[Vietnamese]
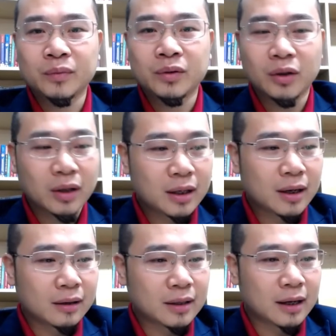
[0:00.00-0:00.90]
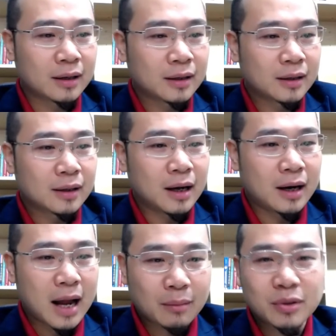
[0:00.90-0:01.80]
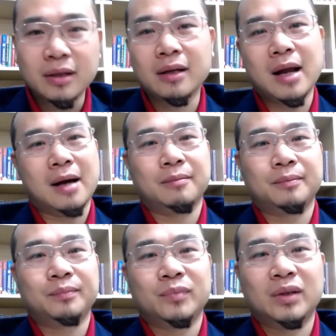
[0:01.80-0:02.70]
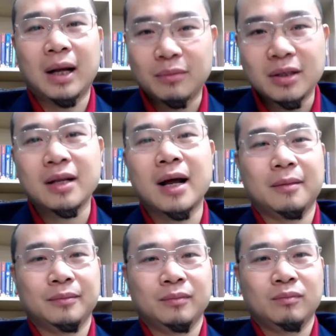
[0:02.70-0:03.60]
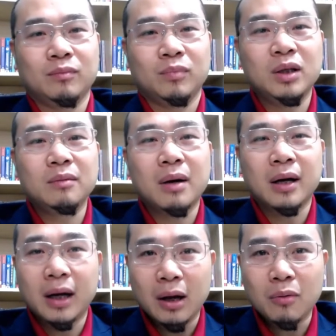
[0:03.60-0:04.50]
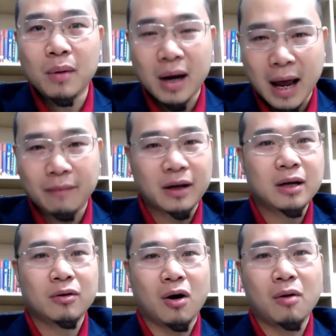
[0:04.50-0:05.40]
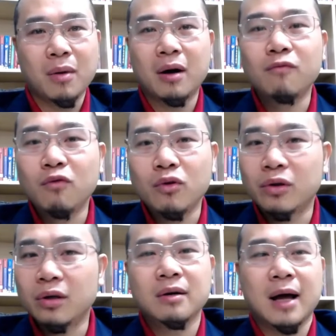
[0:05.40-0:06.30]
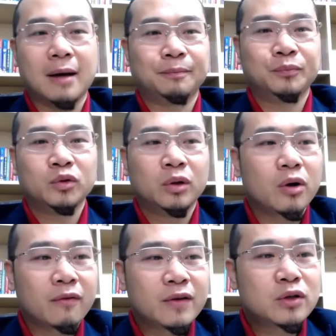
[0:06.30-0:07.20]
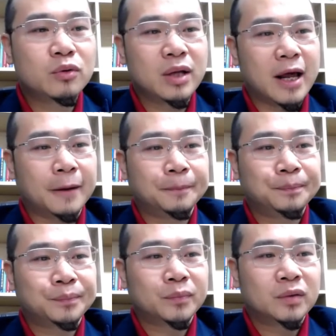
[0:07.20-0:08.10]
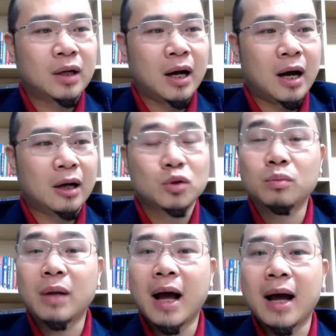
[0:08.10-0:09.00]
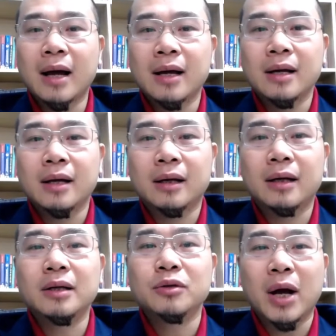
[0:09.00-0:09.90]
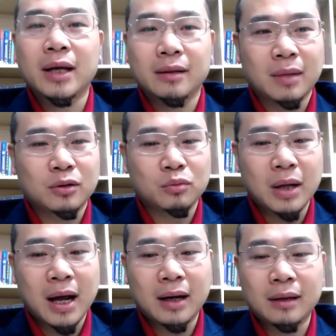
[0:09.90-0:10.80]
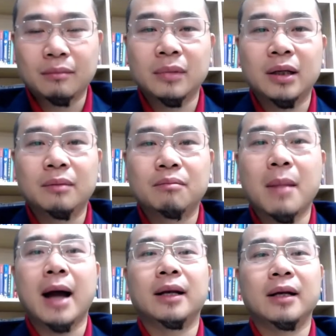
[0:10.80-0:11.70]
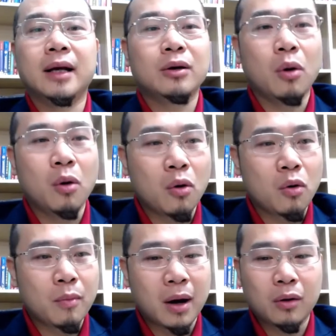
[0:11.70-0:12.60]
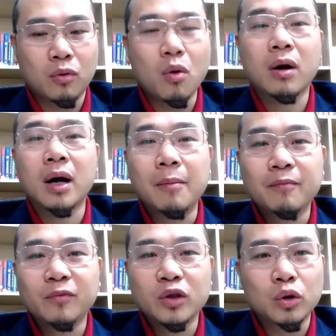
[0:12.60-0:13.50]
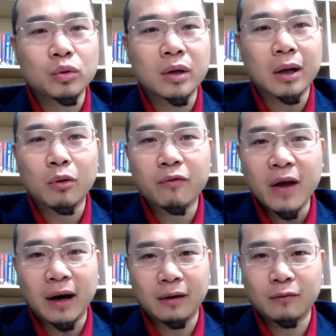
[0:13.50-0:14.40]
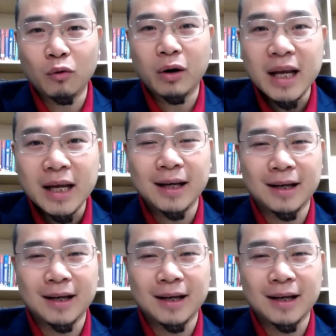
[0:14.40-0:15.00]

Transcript: Cho nên là gì ạ? À, làm gì thì làm. Làm gì thì làm. Nhưng mà nếu mà làm cái điều đó mà không vui, đừng làm. Mình nói ví dụ như này. À, chúng ta kinh doanh mà chúng ta đi bán những cái đồ mà quốc cấm, ví dụ như là thuốc phiện, vũ khí.